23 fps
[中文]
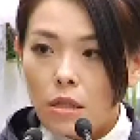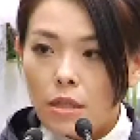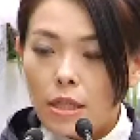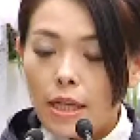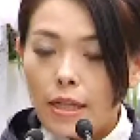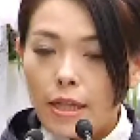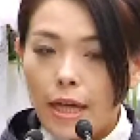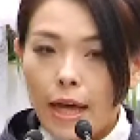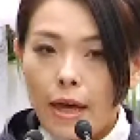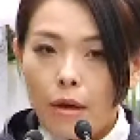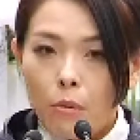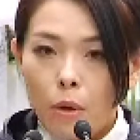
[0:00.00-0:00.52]

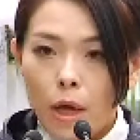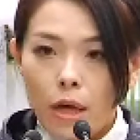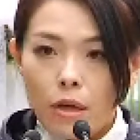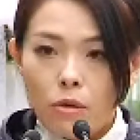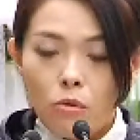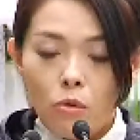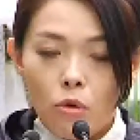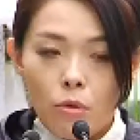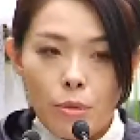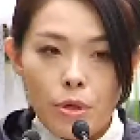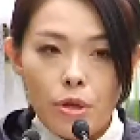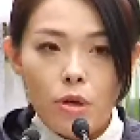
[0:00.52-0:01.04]
在台湾，
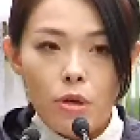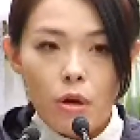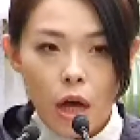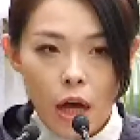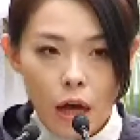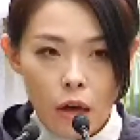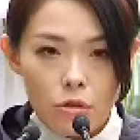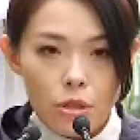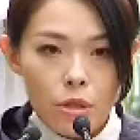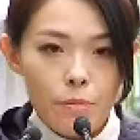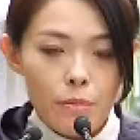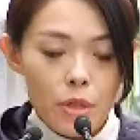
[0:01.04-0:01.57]
我们有
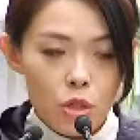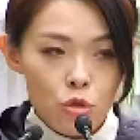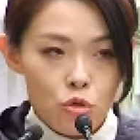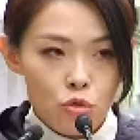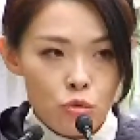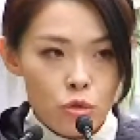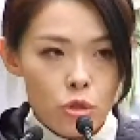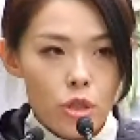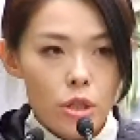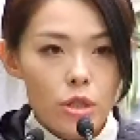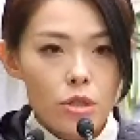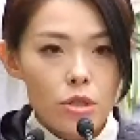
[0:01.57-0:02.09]
好的民
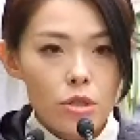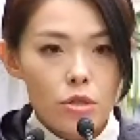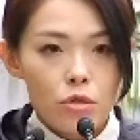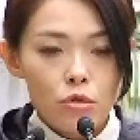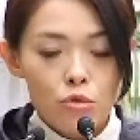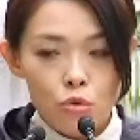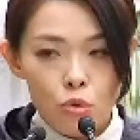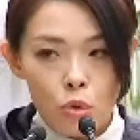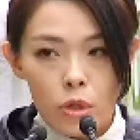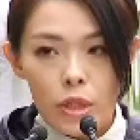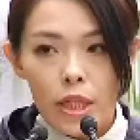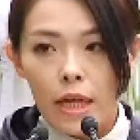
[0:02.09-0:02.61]
主政治、
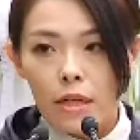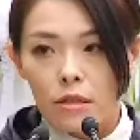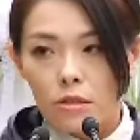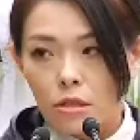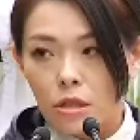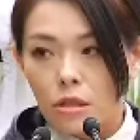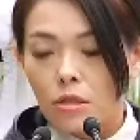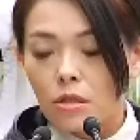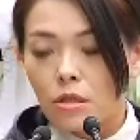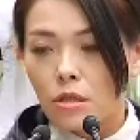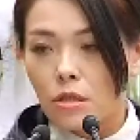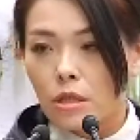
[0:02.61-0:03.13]
多党
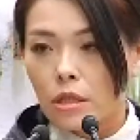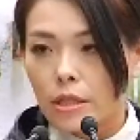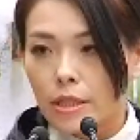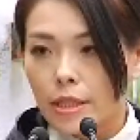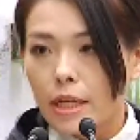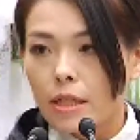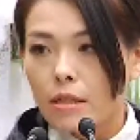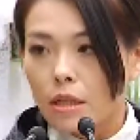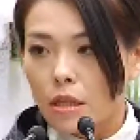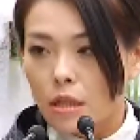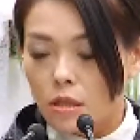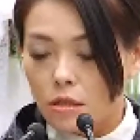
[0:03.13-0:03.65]
政治的这
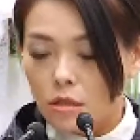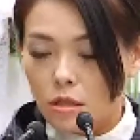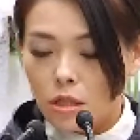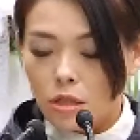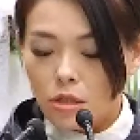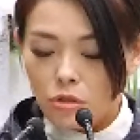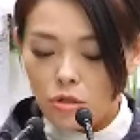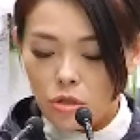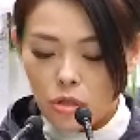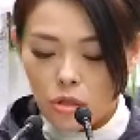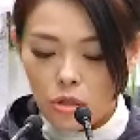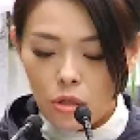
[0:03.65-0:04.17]
样的一个体
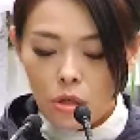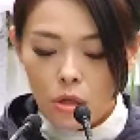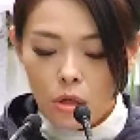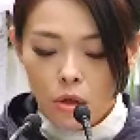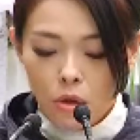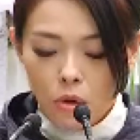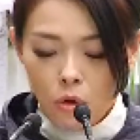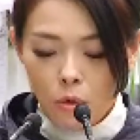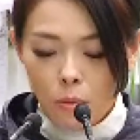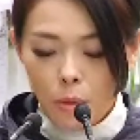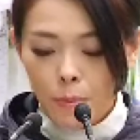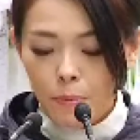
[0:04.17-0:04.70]
制，
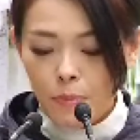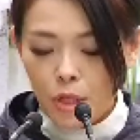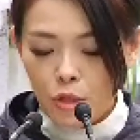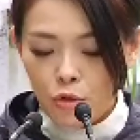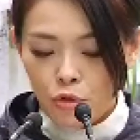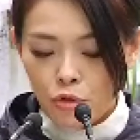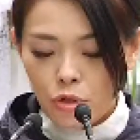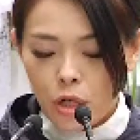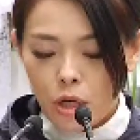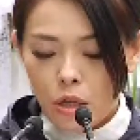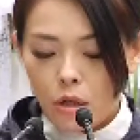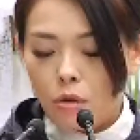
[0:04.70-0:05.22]
我们必
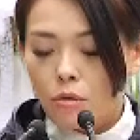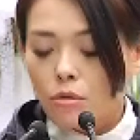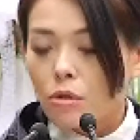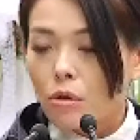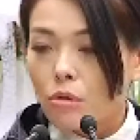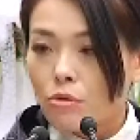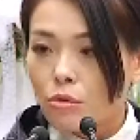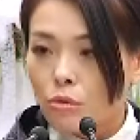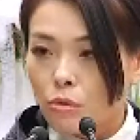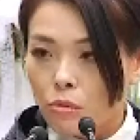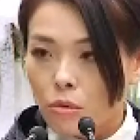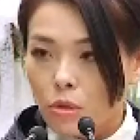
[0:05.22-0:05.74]
须要共
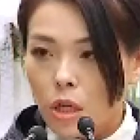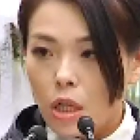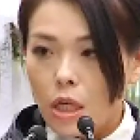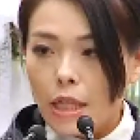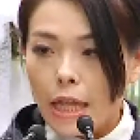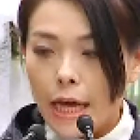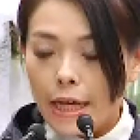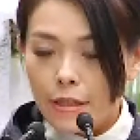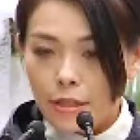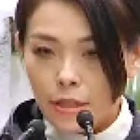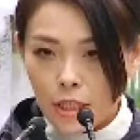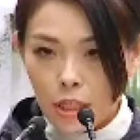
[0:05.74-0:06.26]
同努力
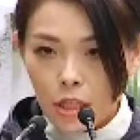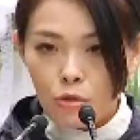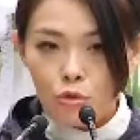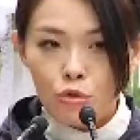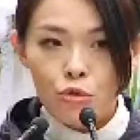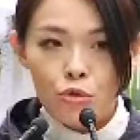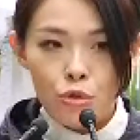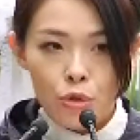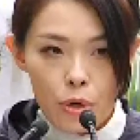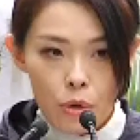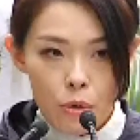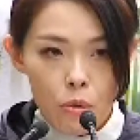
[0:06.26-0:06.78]
来健
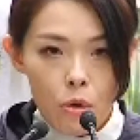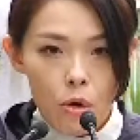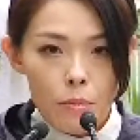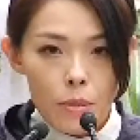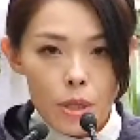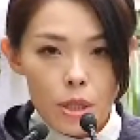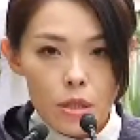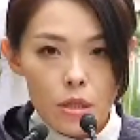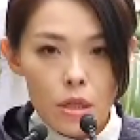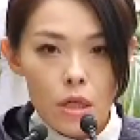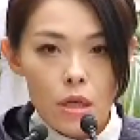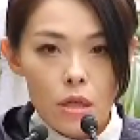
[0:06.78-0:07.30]
全我
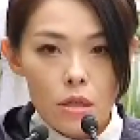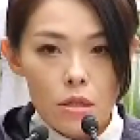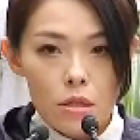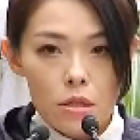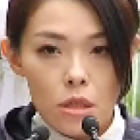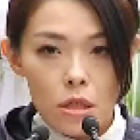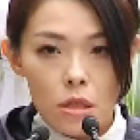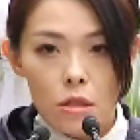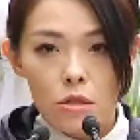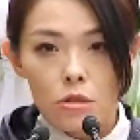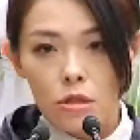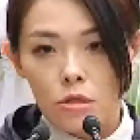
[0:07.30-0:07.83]
们的
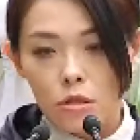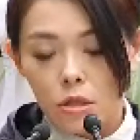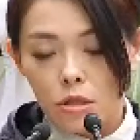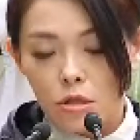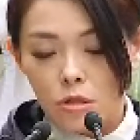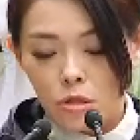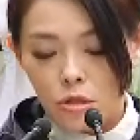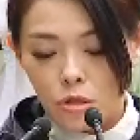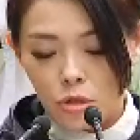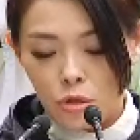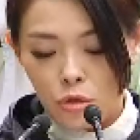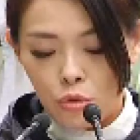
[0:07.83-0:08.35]
整个的政
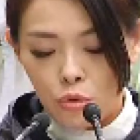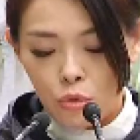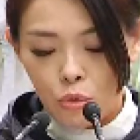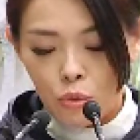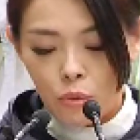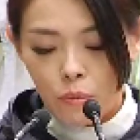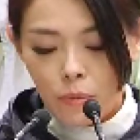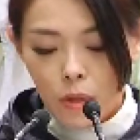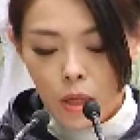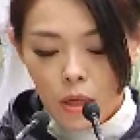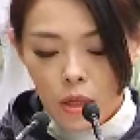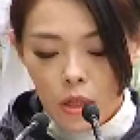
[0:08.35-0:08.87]
治制度，
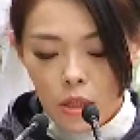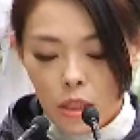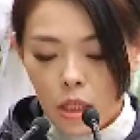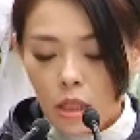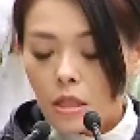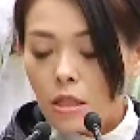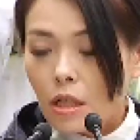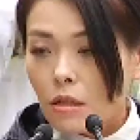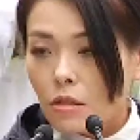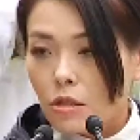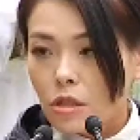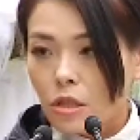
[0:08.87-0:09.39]

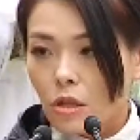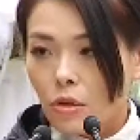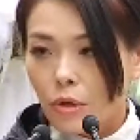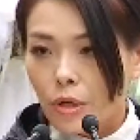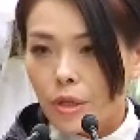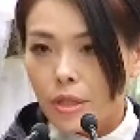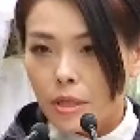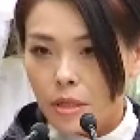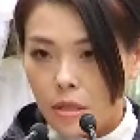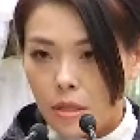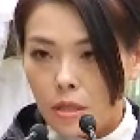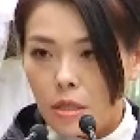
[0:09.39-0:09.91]
减少社
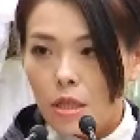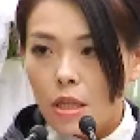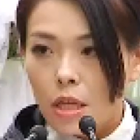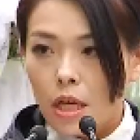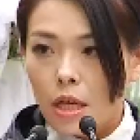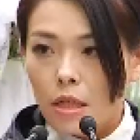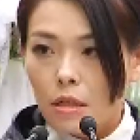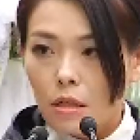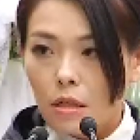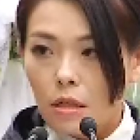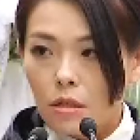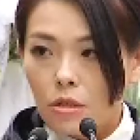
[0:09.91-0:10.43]
会撕
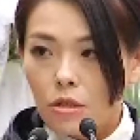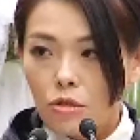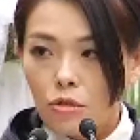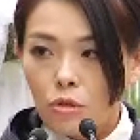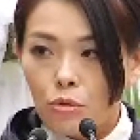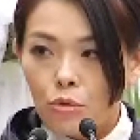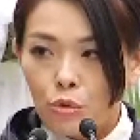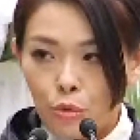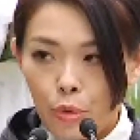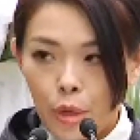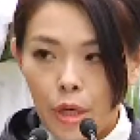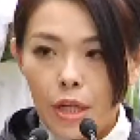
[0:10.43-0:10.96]
裂的这
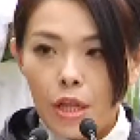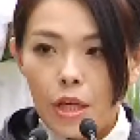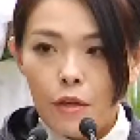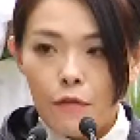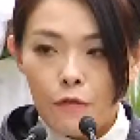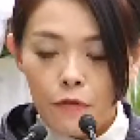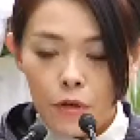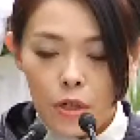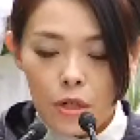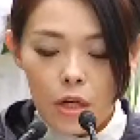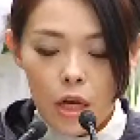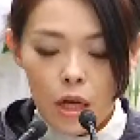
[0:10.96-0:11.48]
种对立
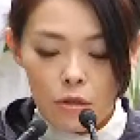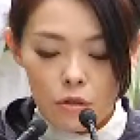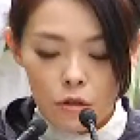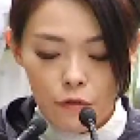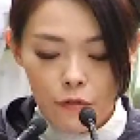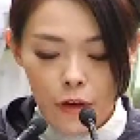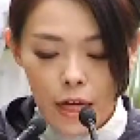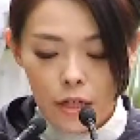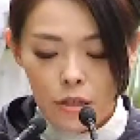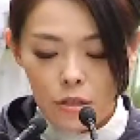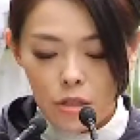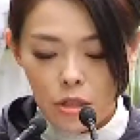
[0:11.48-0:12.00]
纷扰的
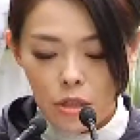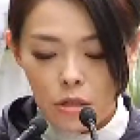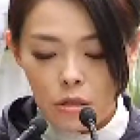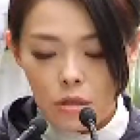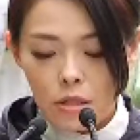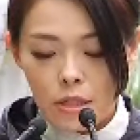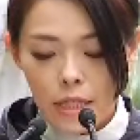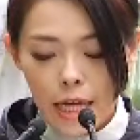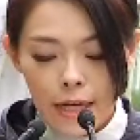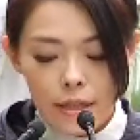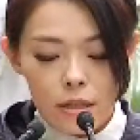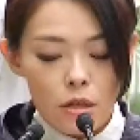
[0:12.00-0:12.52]
发
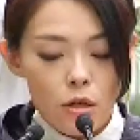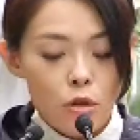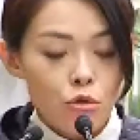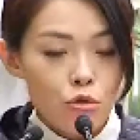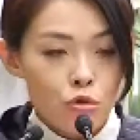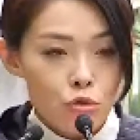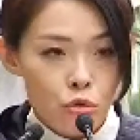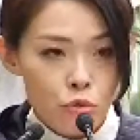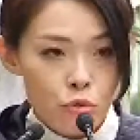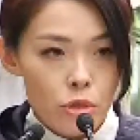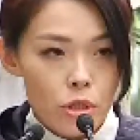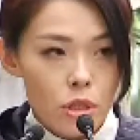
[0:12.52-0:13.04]
生，才能够
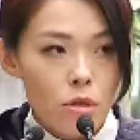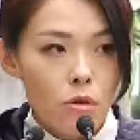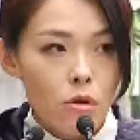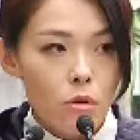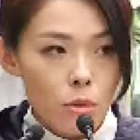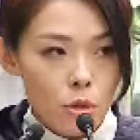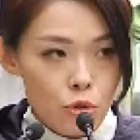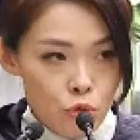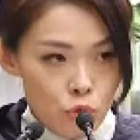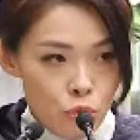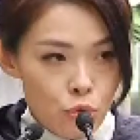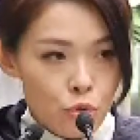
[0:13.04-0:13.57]
促进我
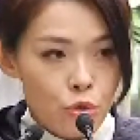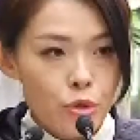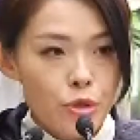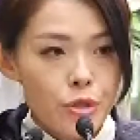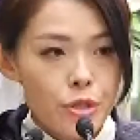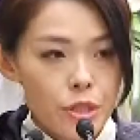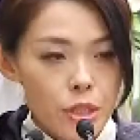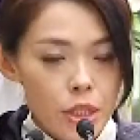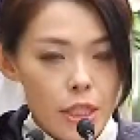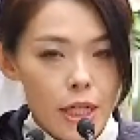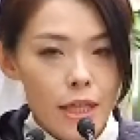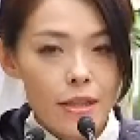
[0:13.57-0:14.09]
们族群
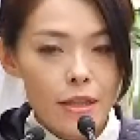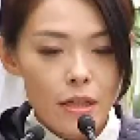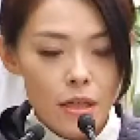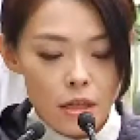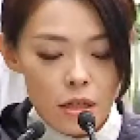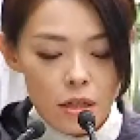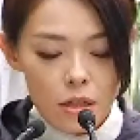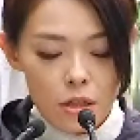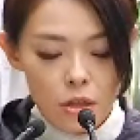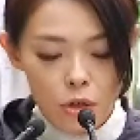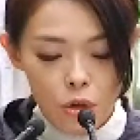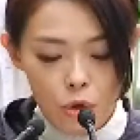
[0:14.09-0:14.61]
之间的
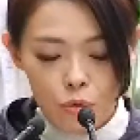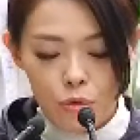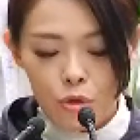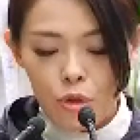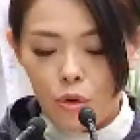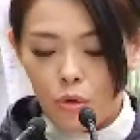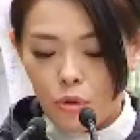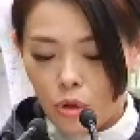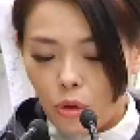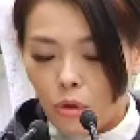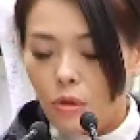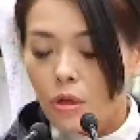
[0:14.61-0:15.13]
共
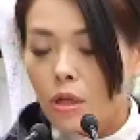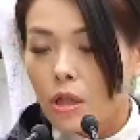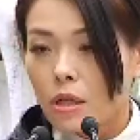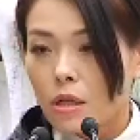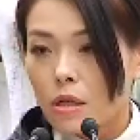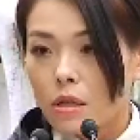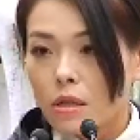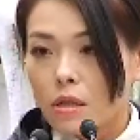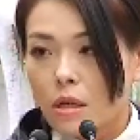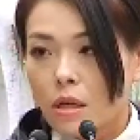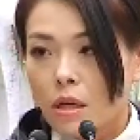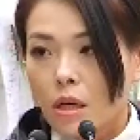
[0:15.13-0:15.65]
荣共
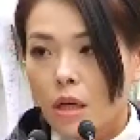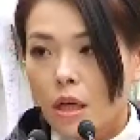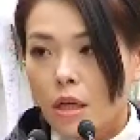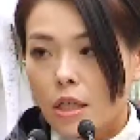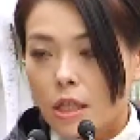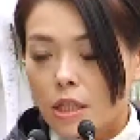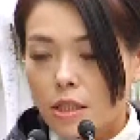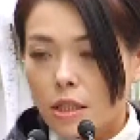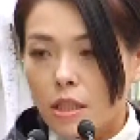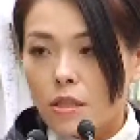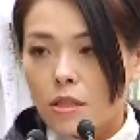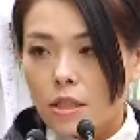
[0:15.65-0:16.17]
和，
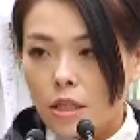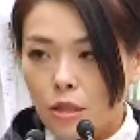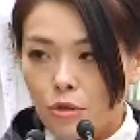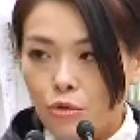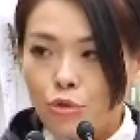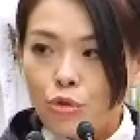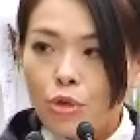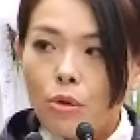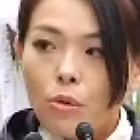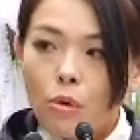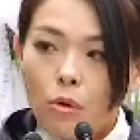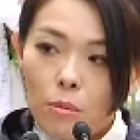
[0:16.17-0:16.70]
以及健
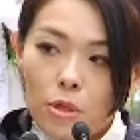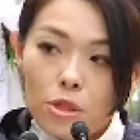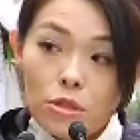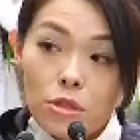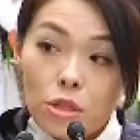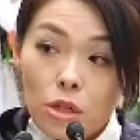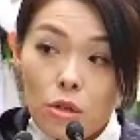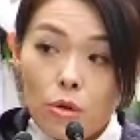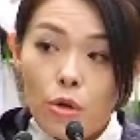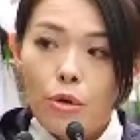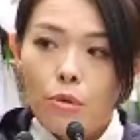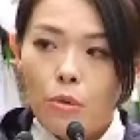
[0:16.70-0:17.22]
全我们
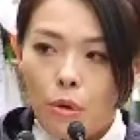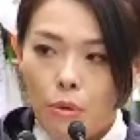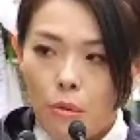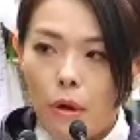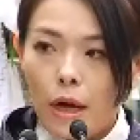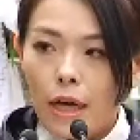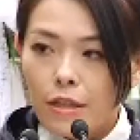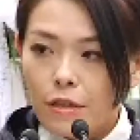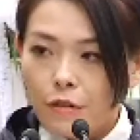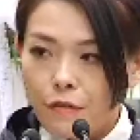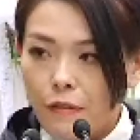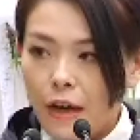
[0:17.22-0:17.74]
社会文
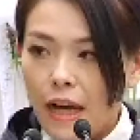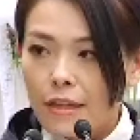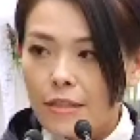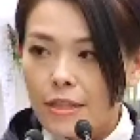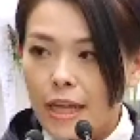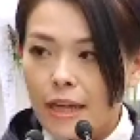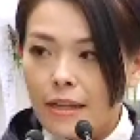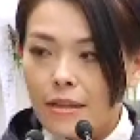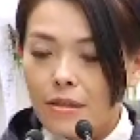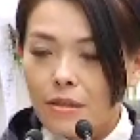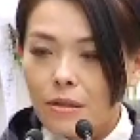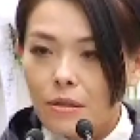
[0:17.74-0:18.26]
化的发
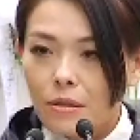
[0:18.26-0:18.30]
展。